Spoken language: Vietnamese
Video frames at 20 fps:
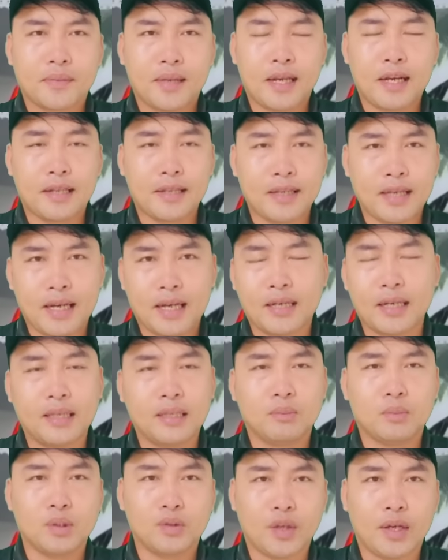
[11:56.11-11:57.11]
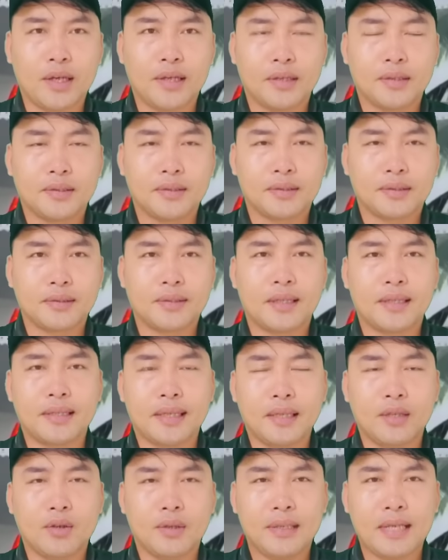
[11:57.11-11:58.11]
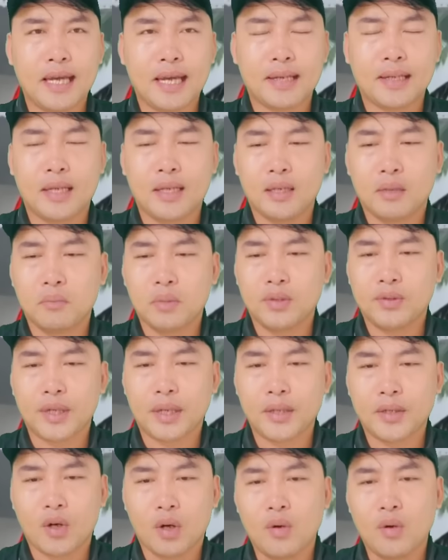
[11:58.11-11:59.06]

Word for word: hay là gia đình ông Minh Tuệ thì chỉ có gia đình ông Minh Tuệ